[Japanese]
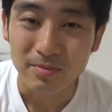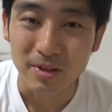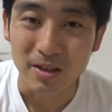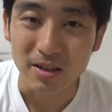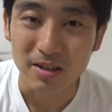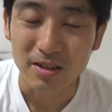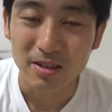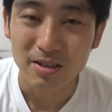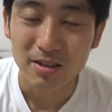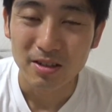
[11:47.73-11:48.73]
まあ
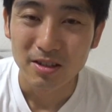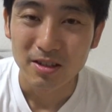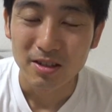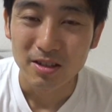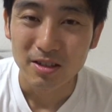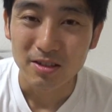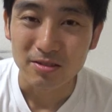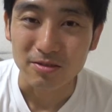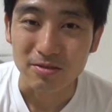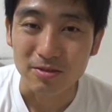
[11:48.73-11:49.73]

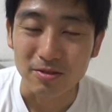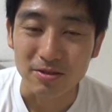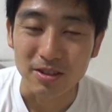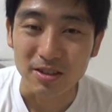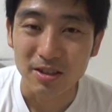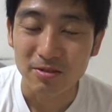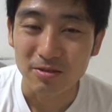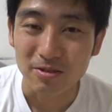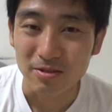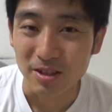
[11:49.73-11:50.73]
そうですね煉
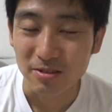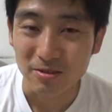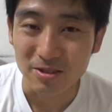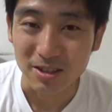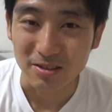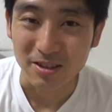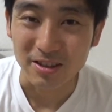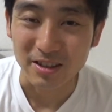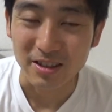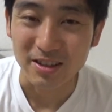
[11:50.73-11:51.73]
獄煉獄さんと
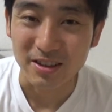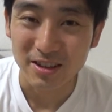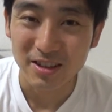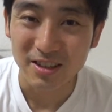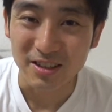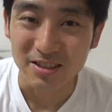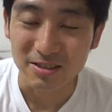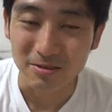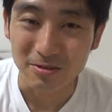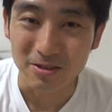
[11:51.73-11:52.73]
戦って
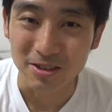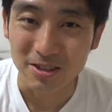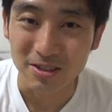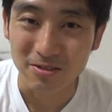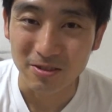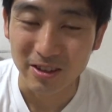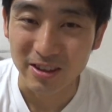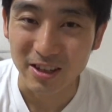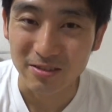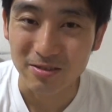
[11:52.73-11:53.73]
死闘を繰り広げ
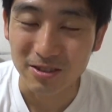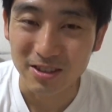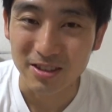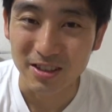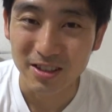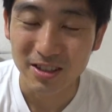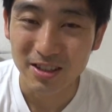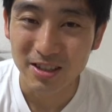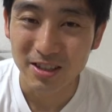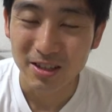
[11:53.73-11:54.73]
た後に
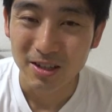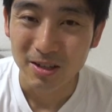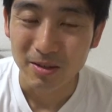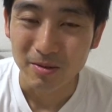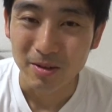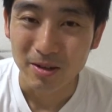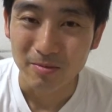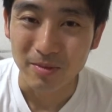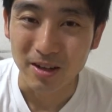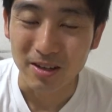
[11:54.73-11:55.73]

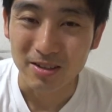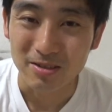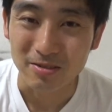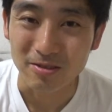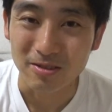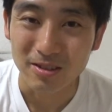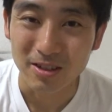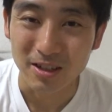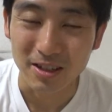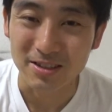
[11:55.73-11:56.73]
まあその
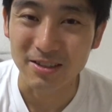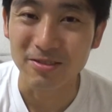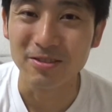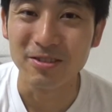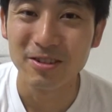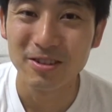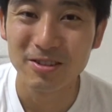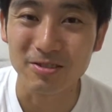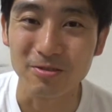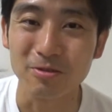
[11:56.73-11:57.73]
赤座の
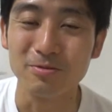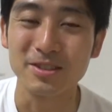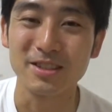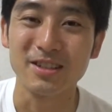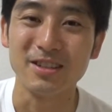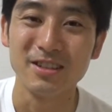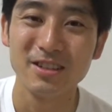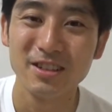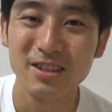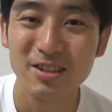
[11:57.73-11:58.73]
その講師が
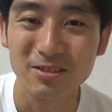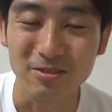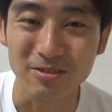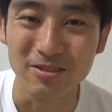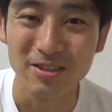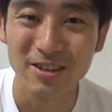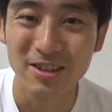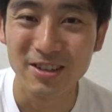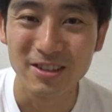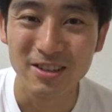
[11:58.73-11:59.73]
この
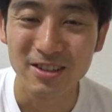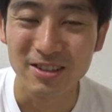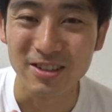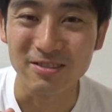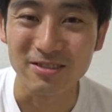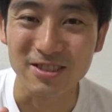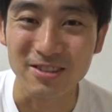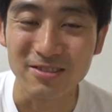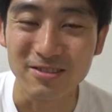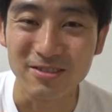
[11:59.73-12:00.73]
煉獄さ
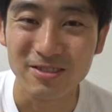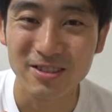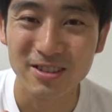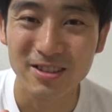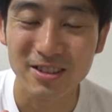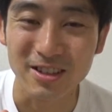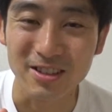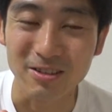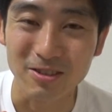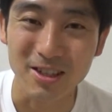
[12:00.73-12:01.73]
んの
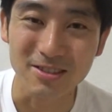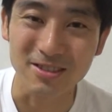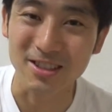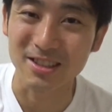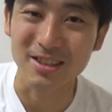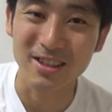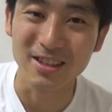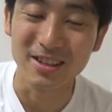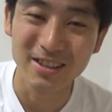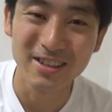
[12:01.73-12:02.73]
体を貫通させて